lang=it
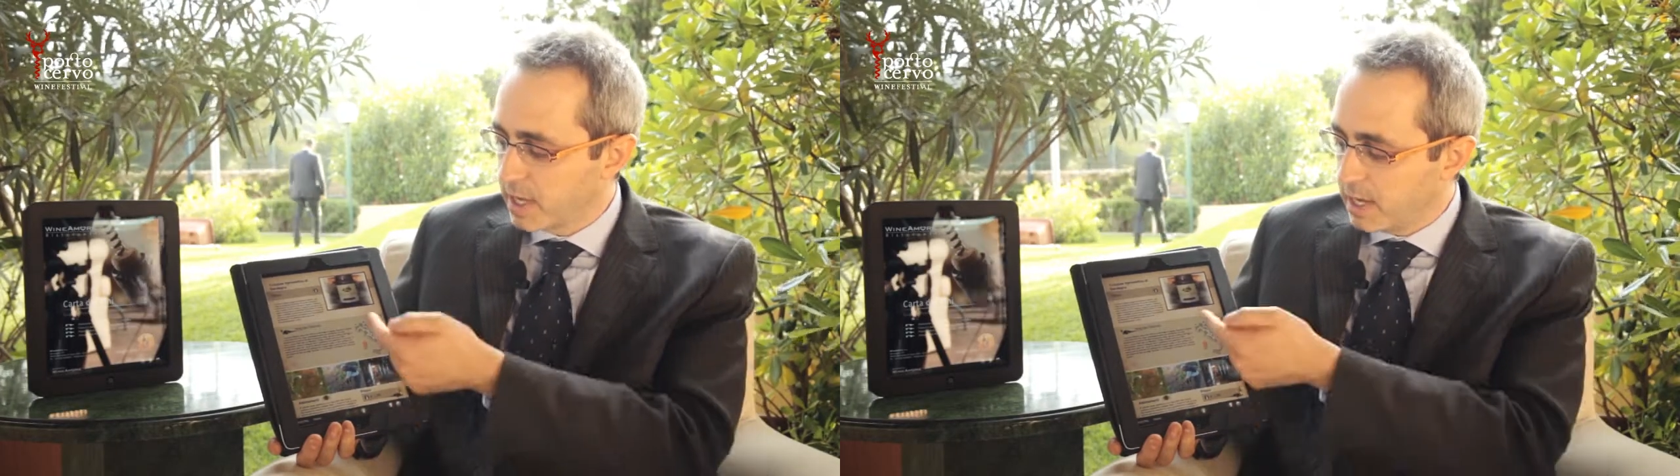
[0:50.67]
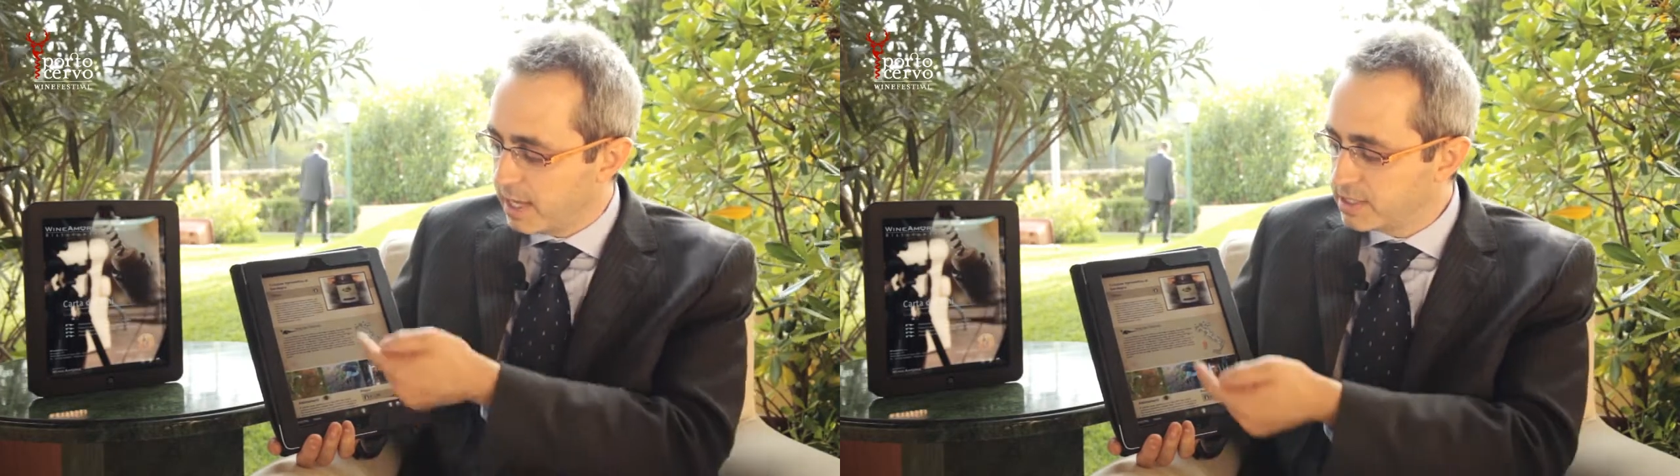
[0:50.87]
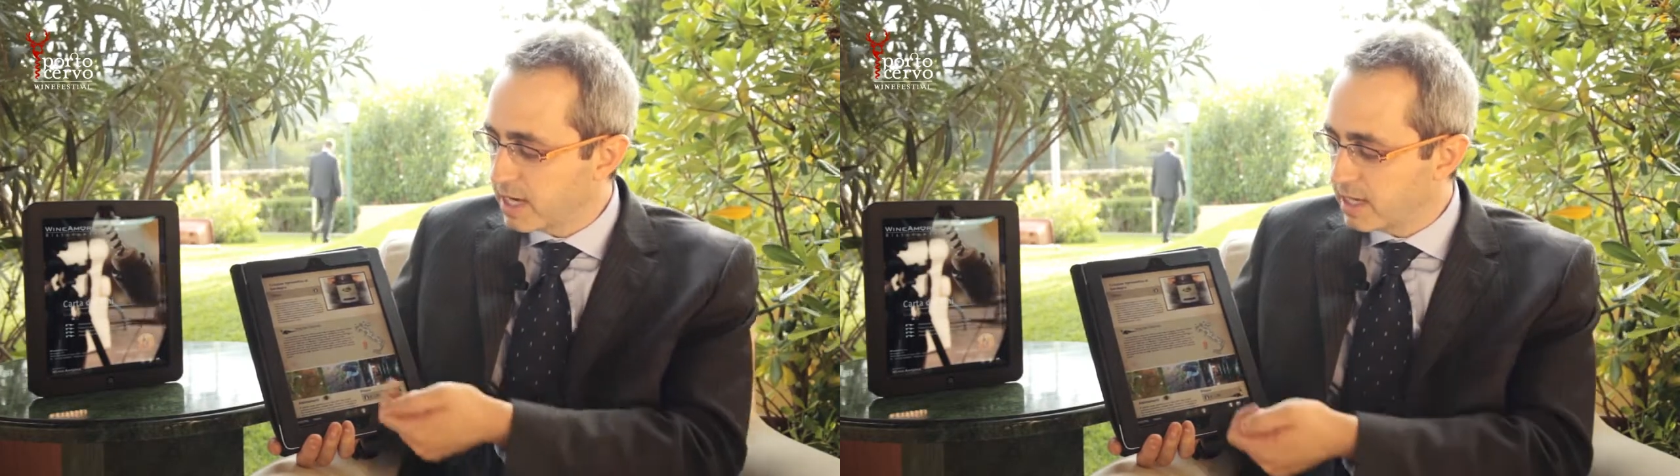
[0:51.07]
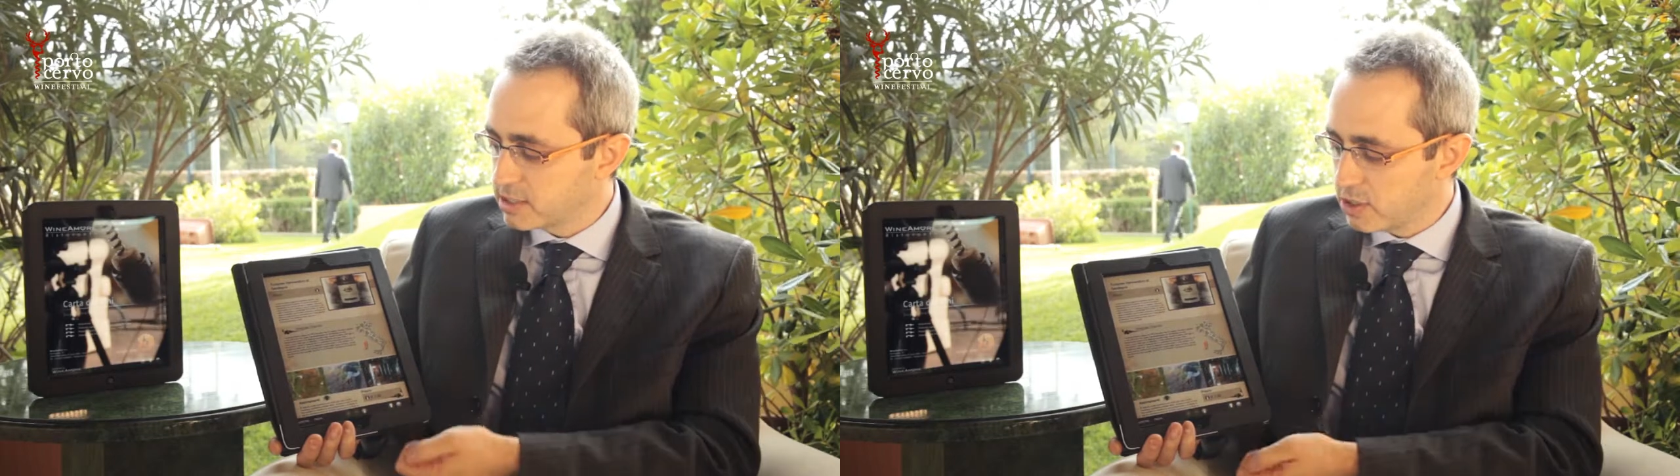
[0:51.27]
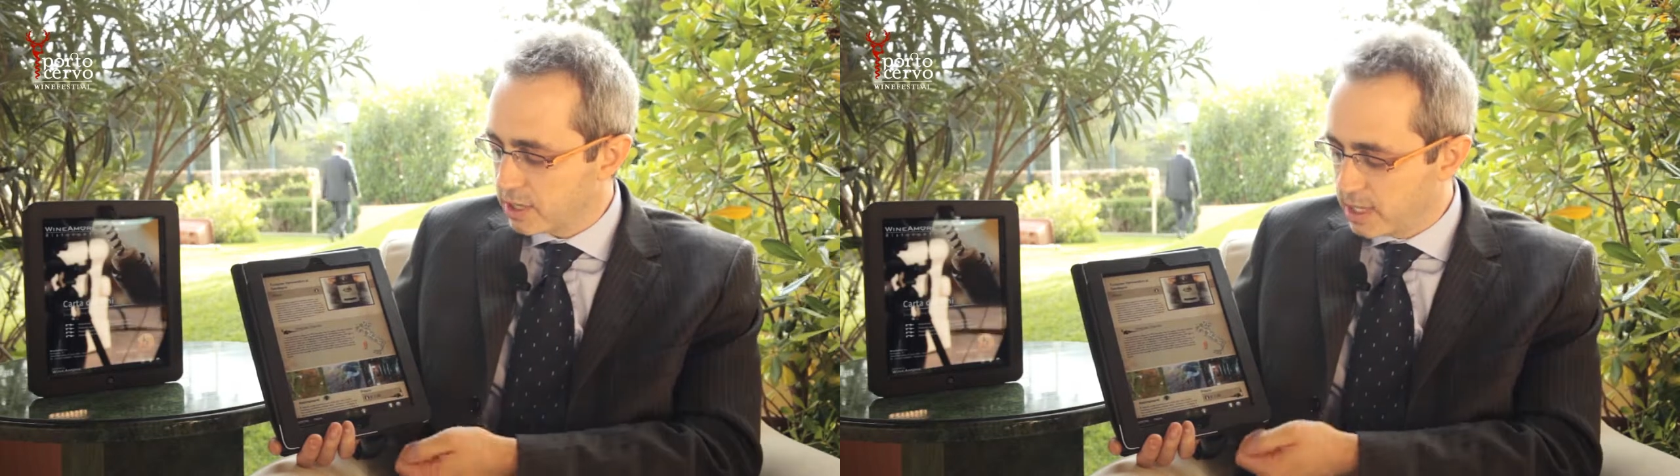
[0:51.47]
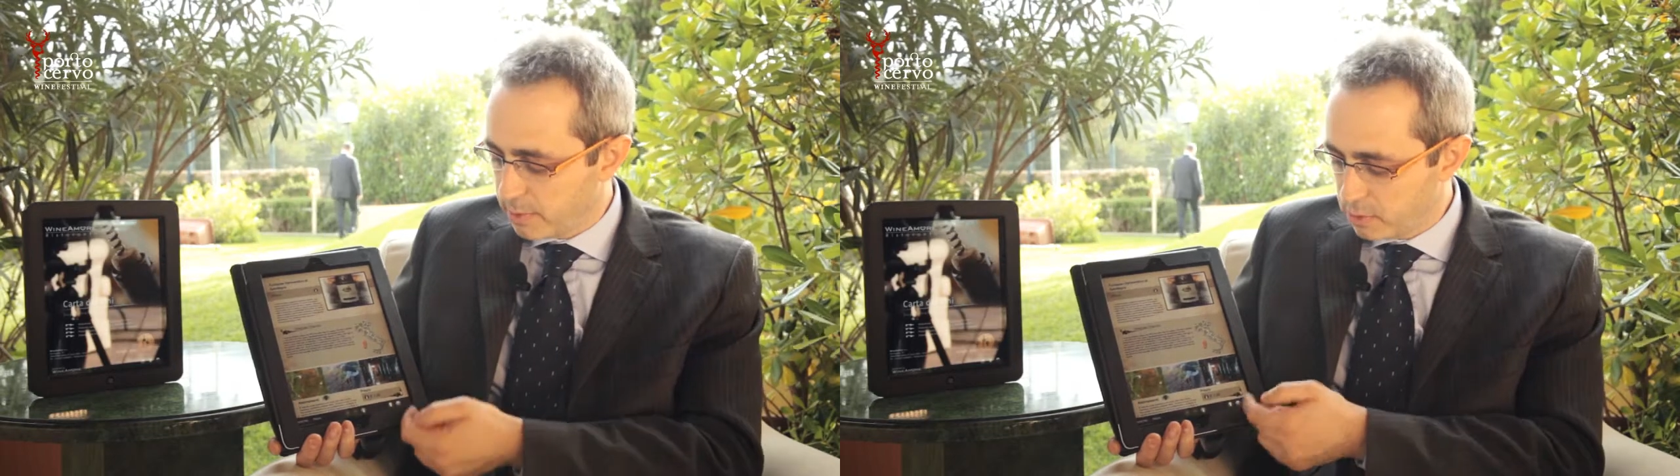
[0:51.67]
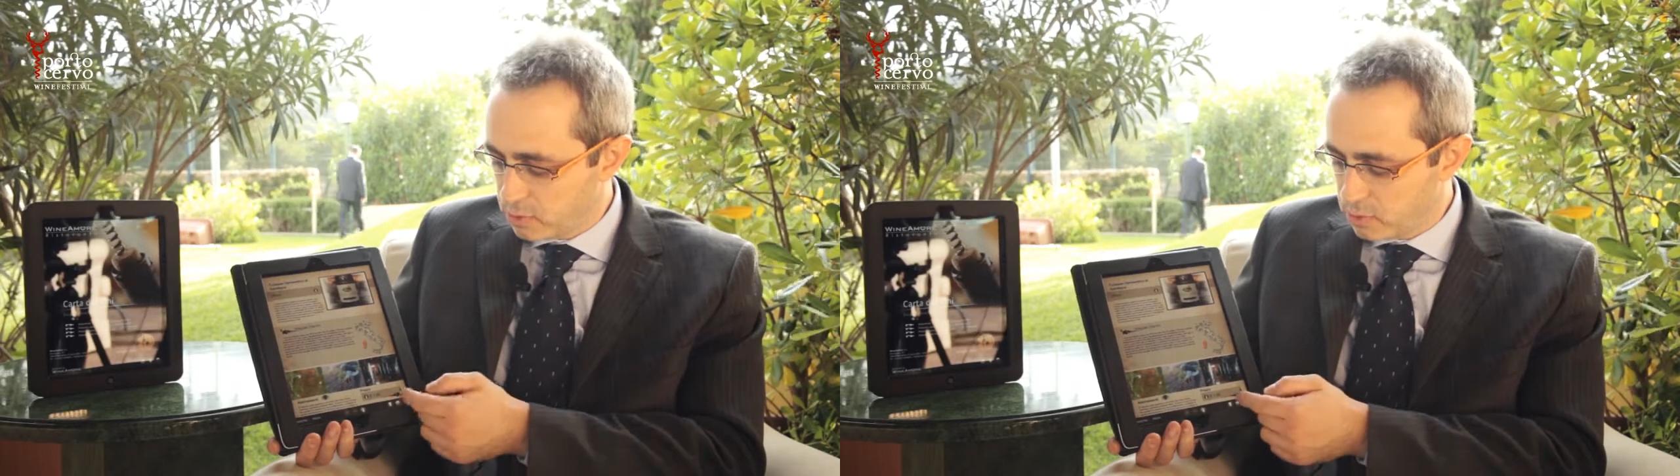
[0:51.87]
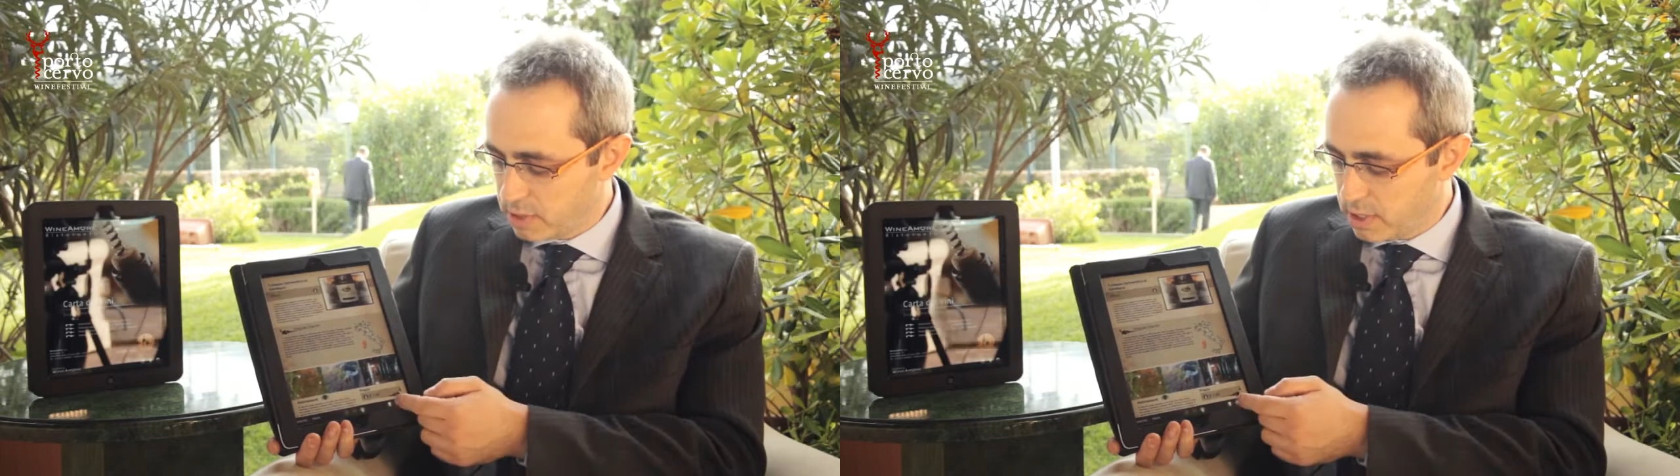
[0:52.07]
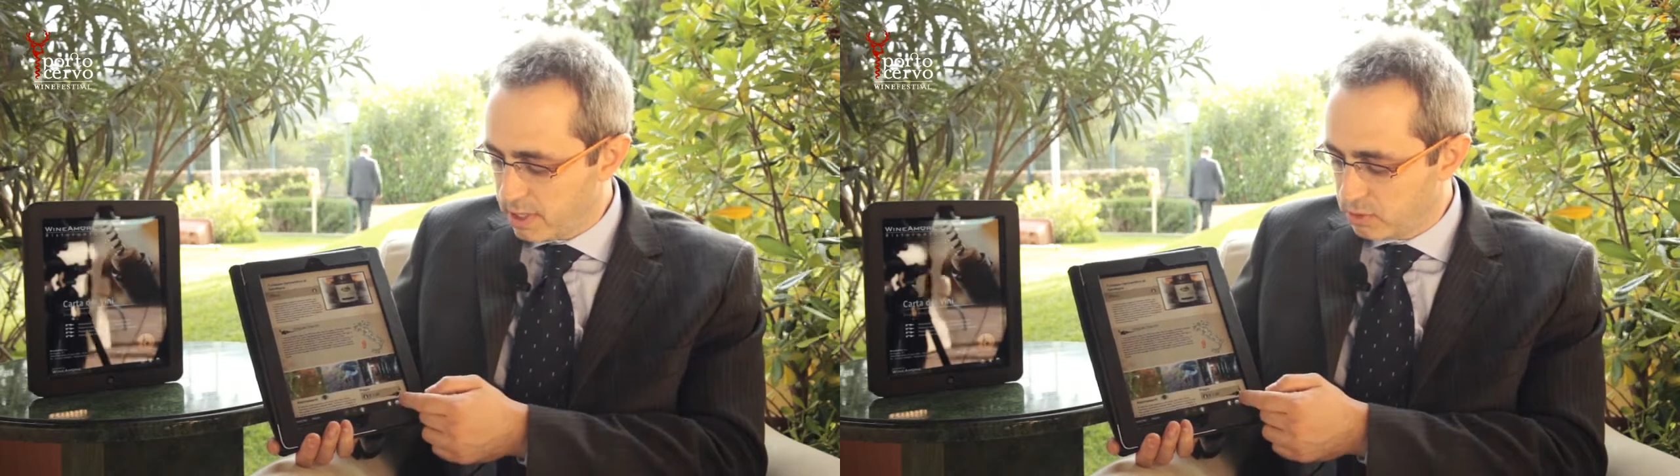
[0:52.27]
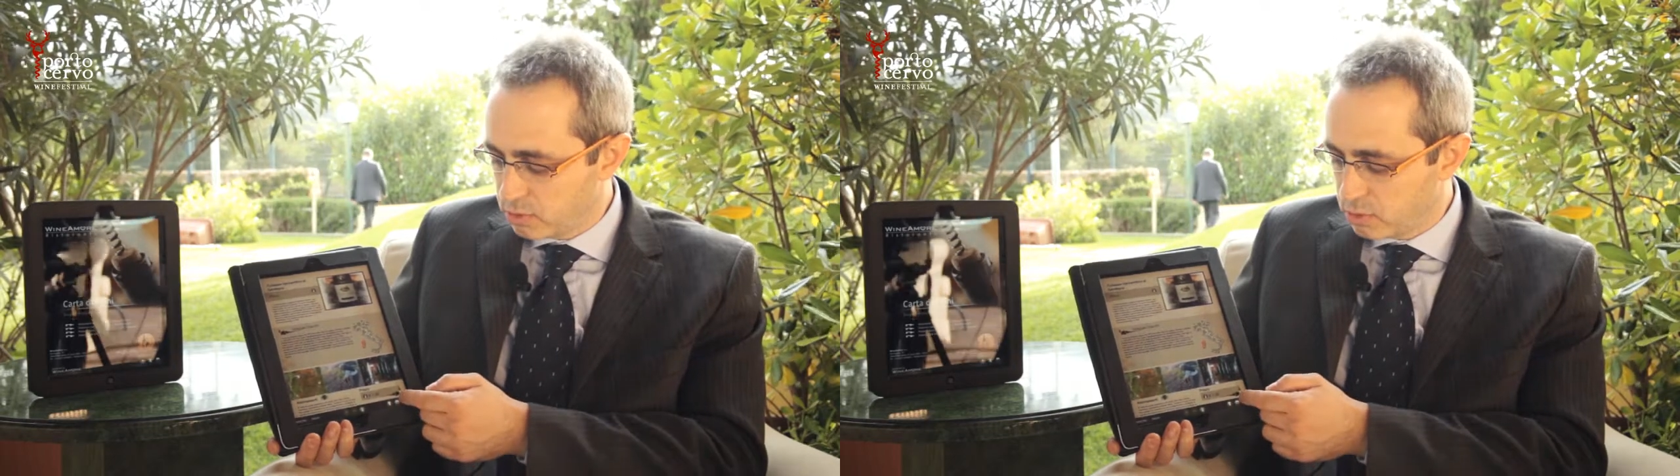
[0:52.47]
leggere la storia dei prodotti,
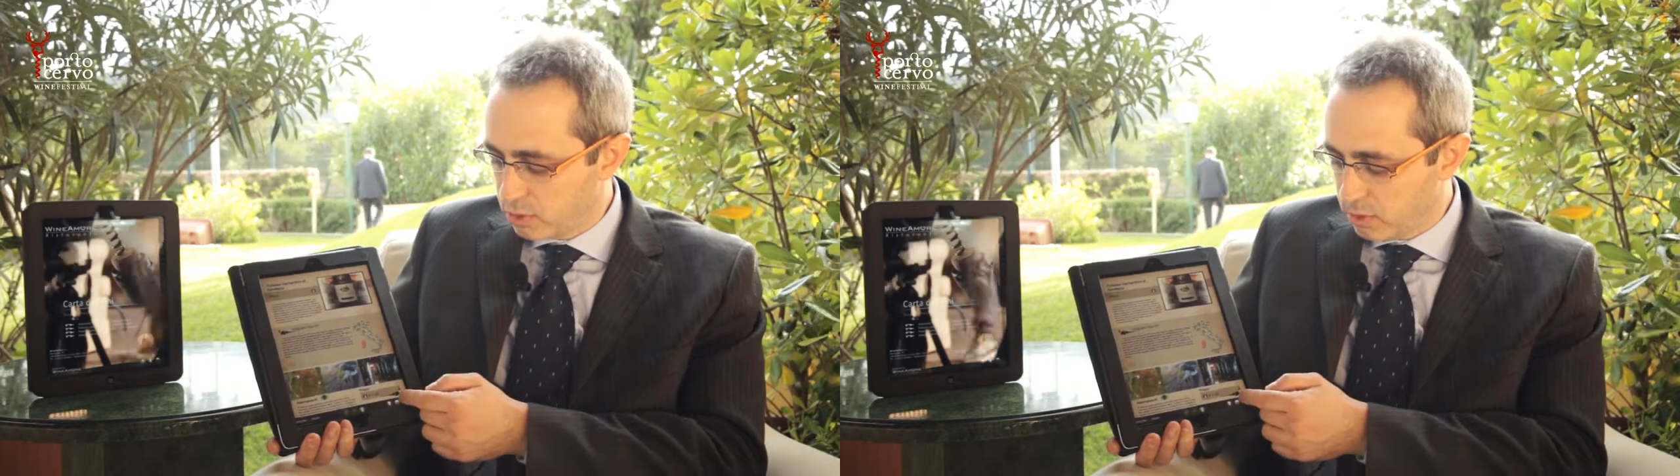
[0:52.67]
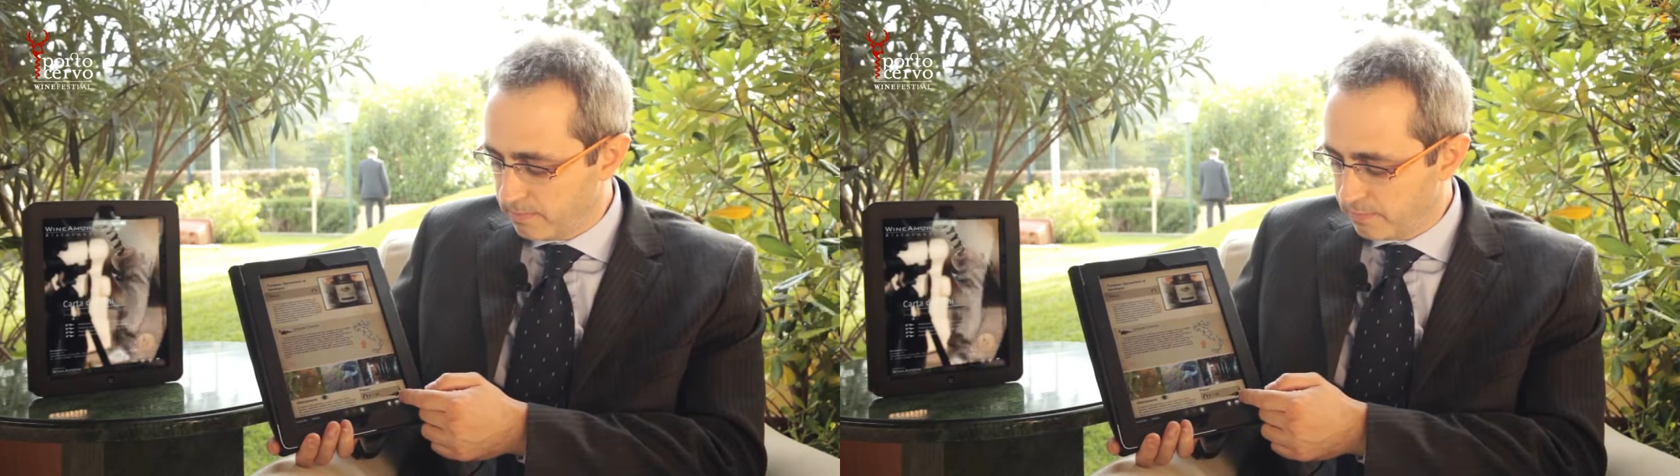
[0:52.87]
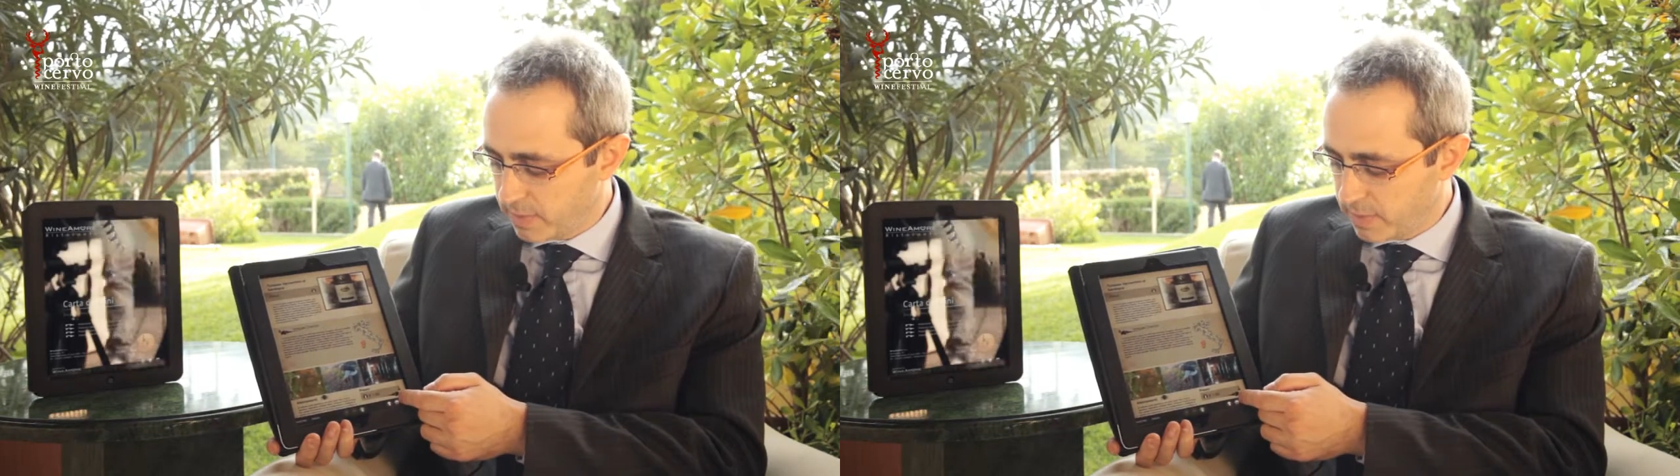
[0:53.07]
il tutto